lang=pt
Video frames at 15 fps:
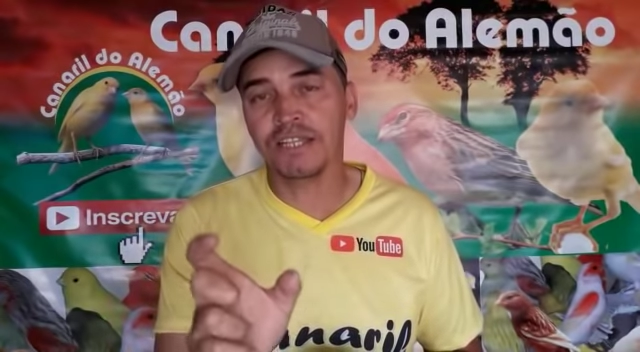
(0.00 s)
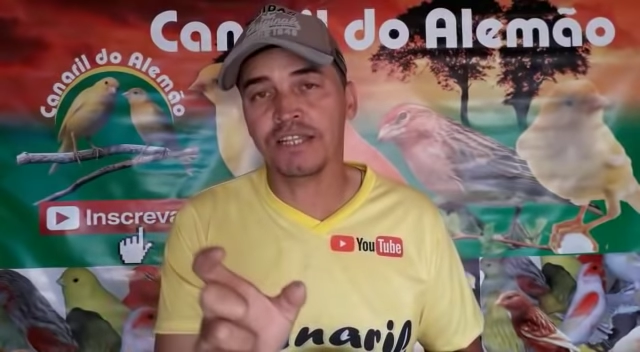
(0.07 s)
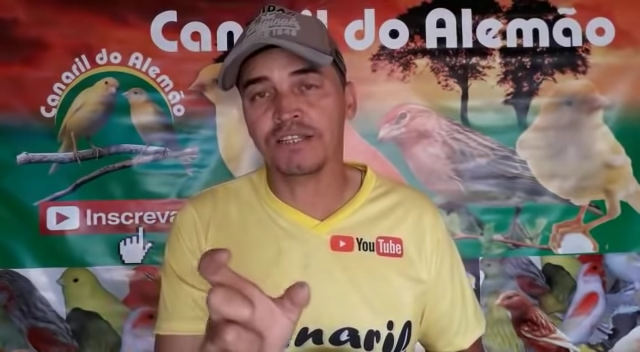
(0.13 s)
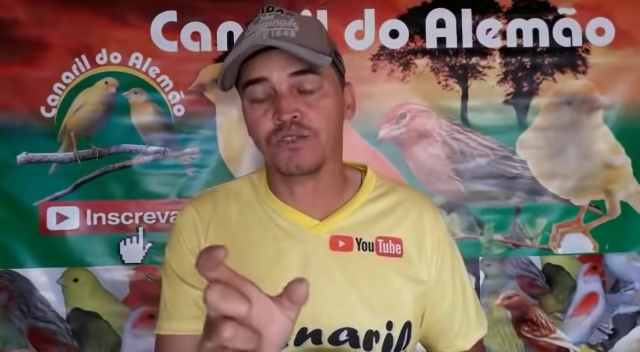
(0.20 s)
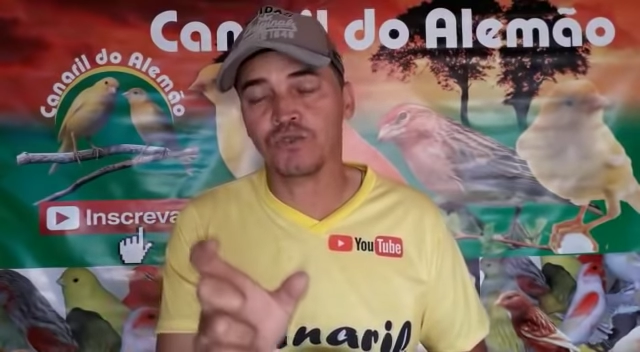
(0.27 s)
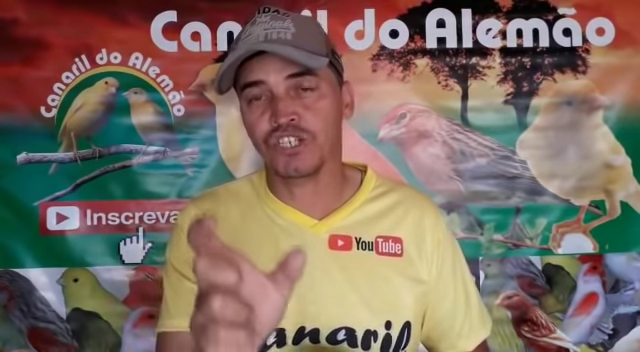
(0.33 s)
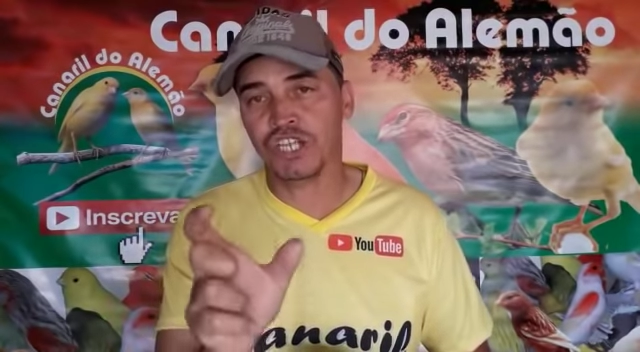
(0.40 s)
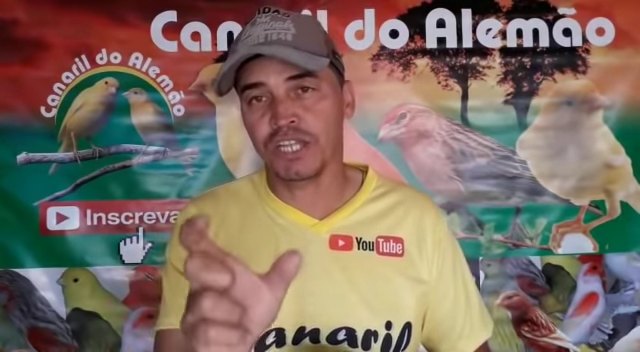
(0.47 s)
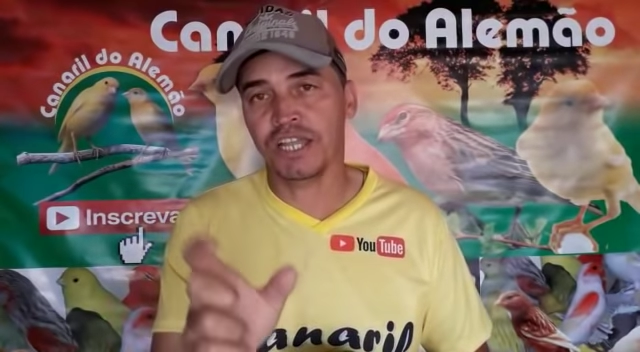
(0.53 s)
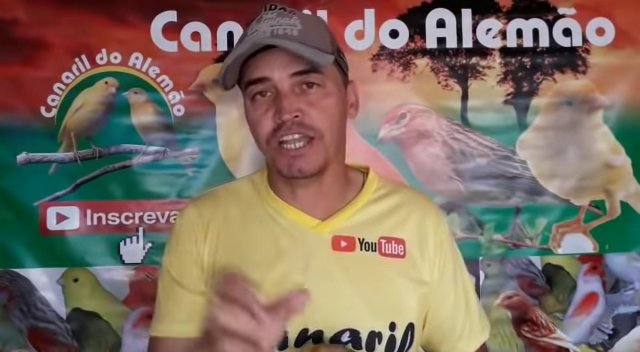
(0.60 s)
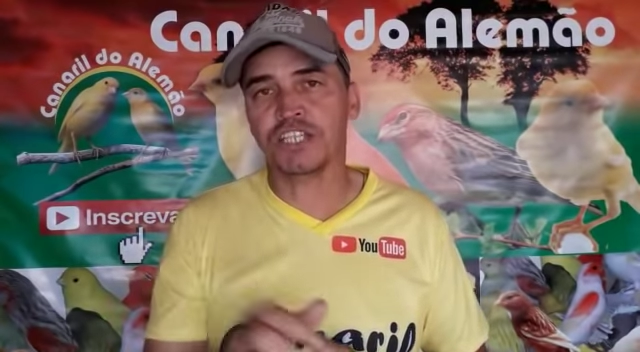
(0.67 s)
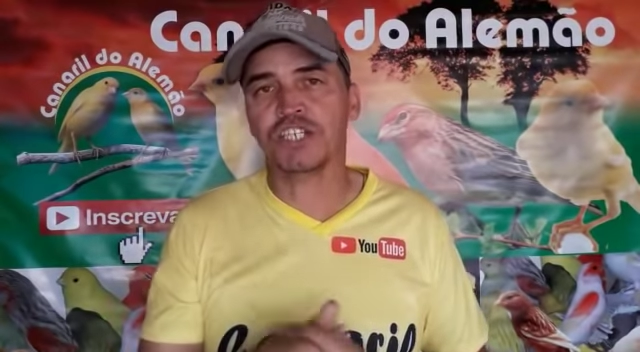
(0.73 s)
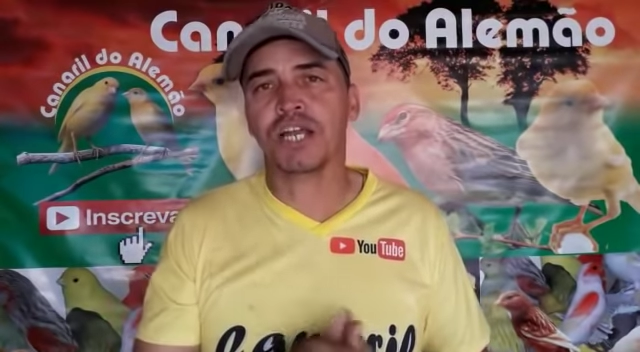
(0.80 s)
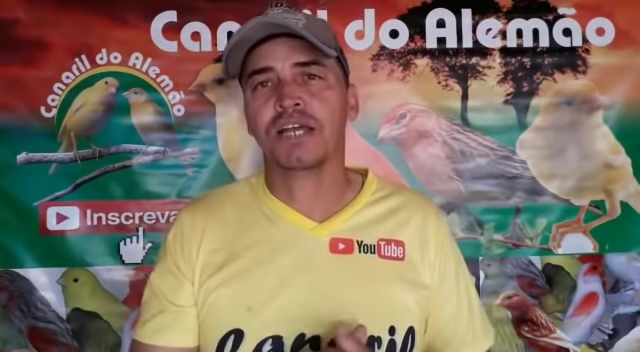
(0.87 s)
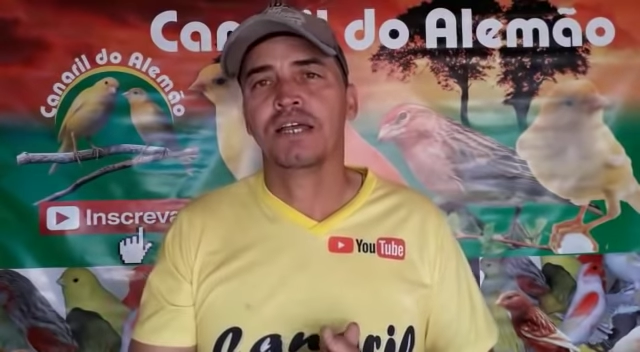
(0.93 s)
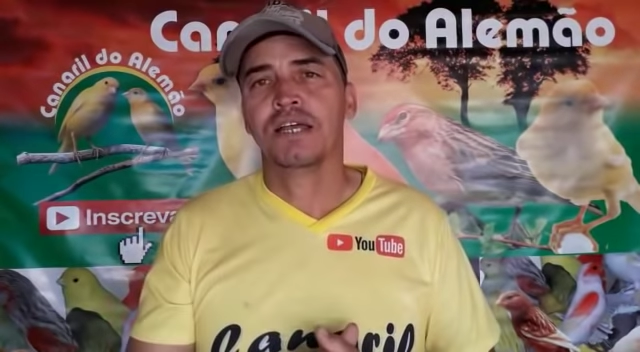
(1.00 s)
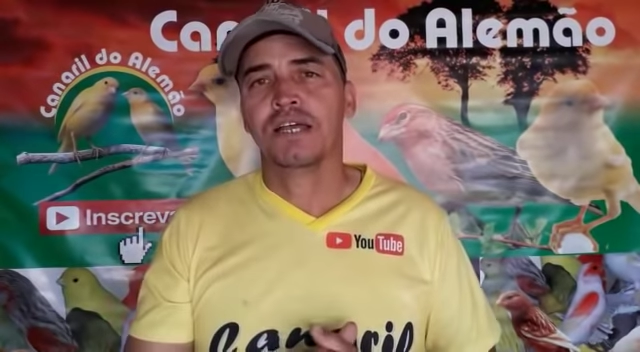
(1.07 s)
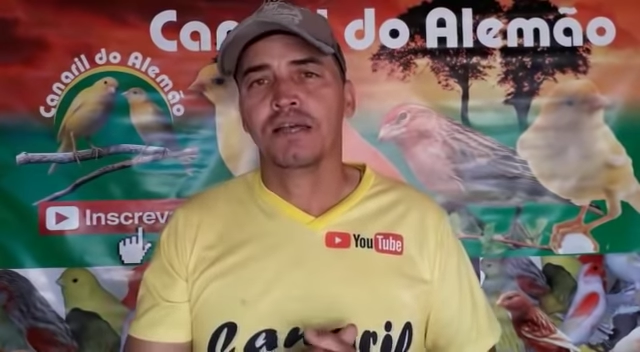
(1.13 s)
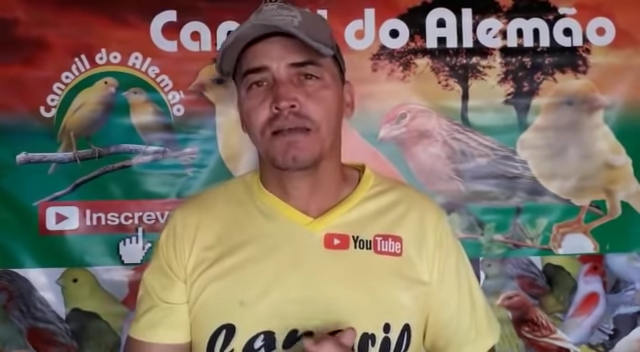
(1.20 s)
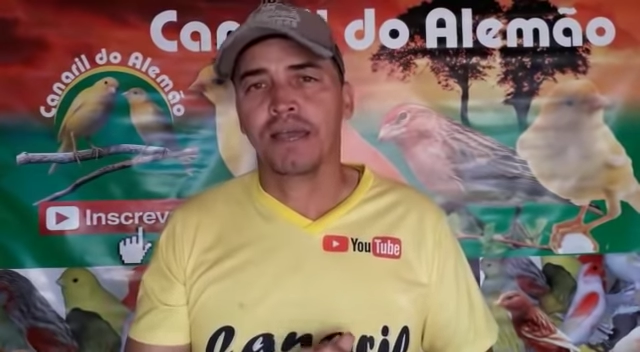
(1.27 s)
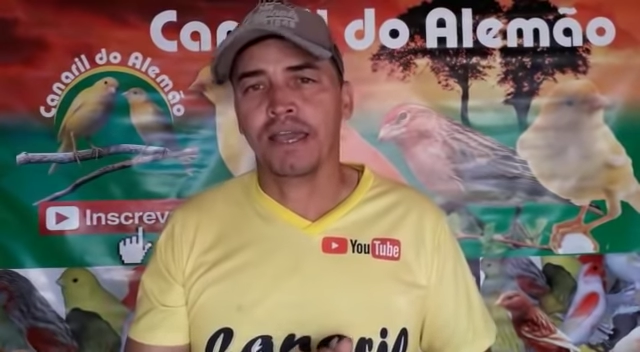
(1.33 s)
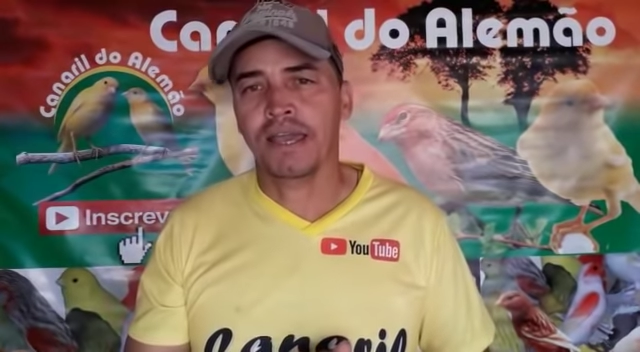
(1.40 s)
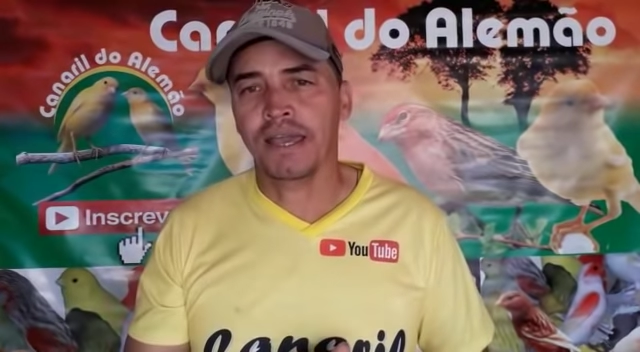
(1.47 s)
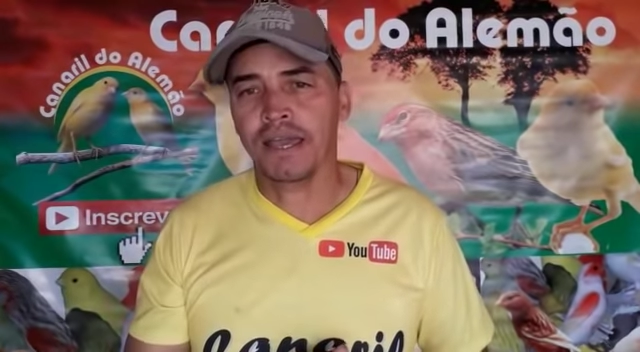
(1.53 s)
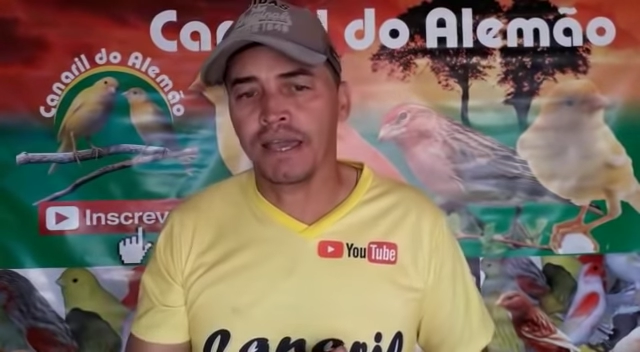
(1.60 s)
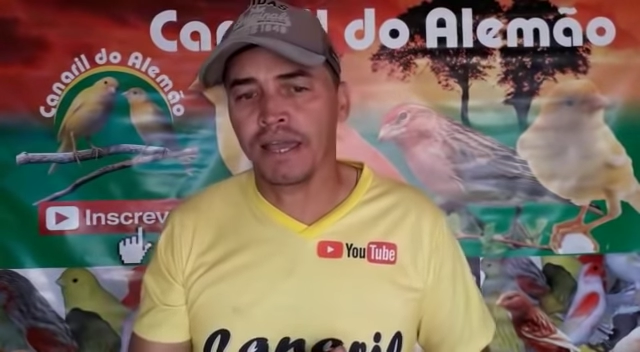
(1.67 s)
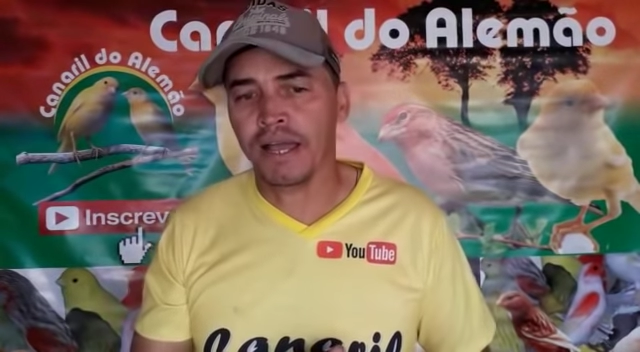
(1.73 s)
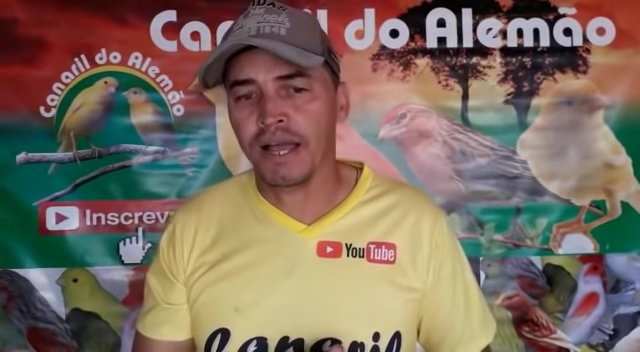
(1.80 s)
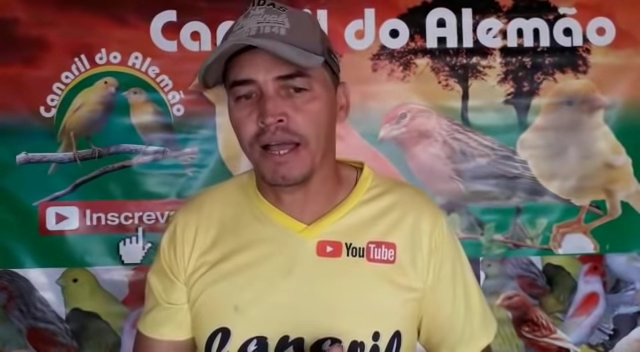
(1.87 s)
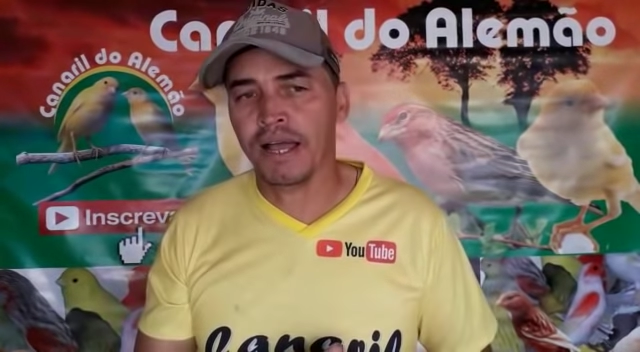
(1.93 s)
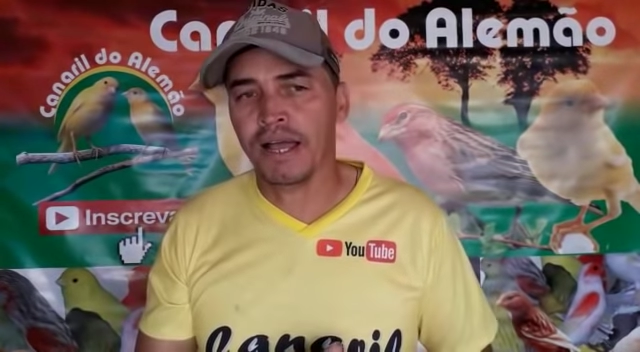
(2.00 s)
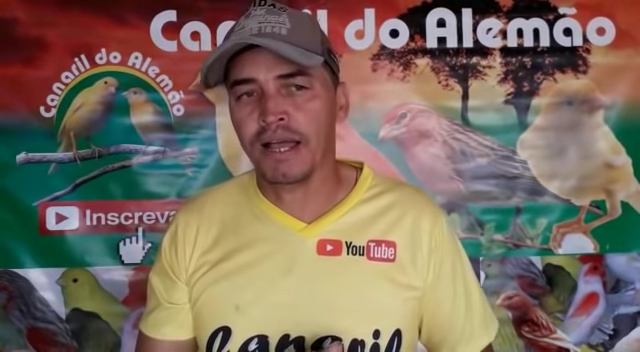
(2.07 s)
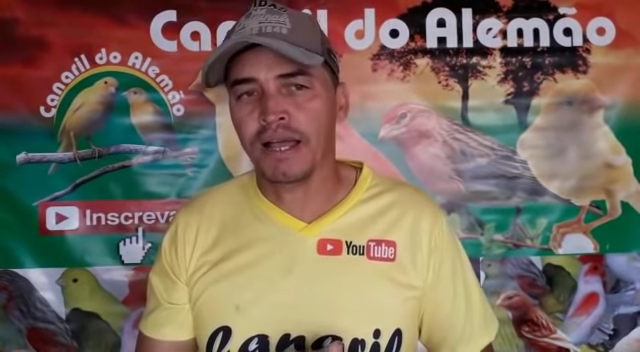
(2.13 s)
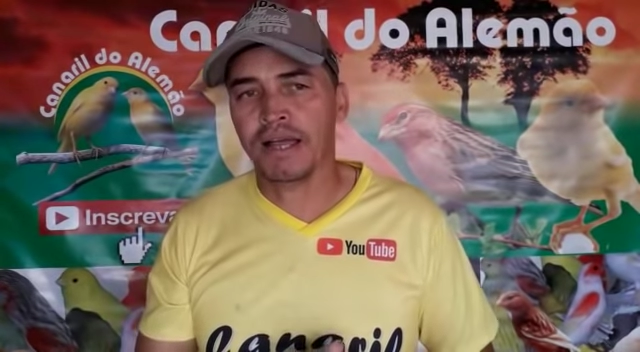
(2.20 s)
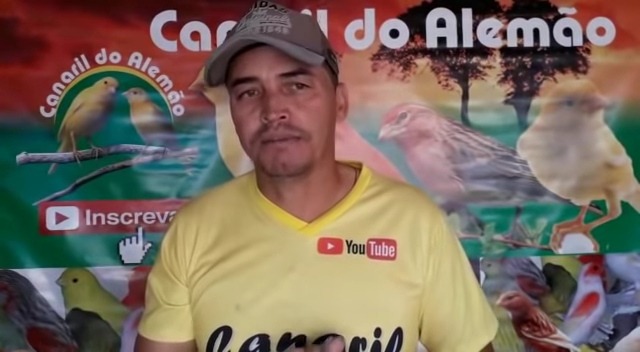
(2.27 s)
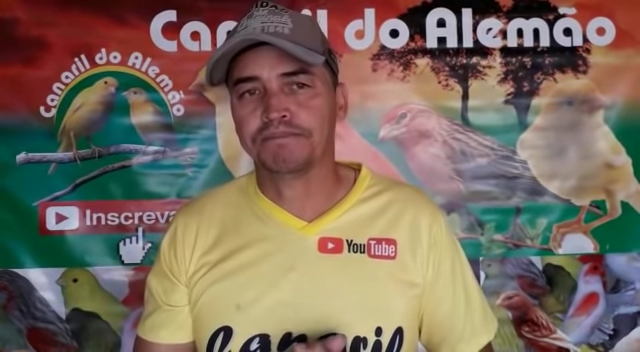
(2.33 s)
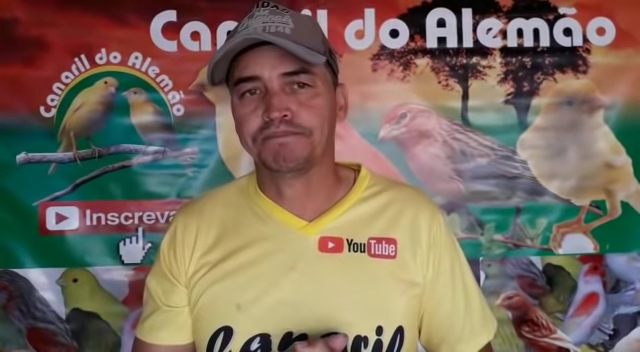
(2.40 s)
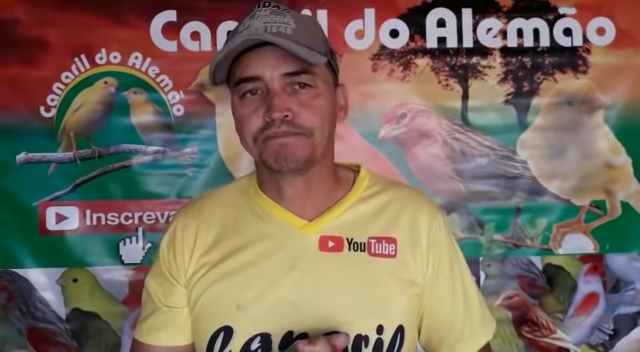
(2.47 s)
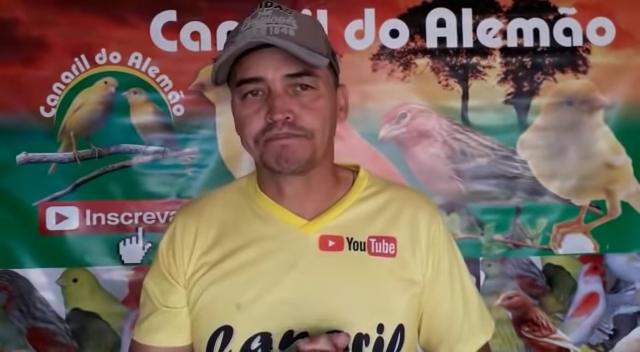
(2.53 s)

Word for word: né, sua genética, é, a,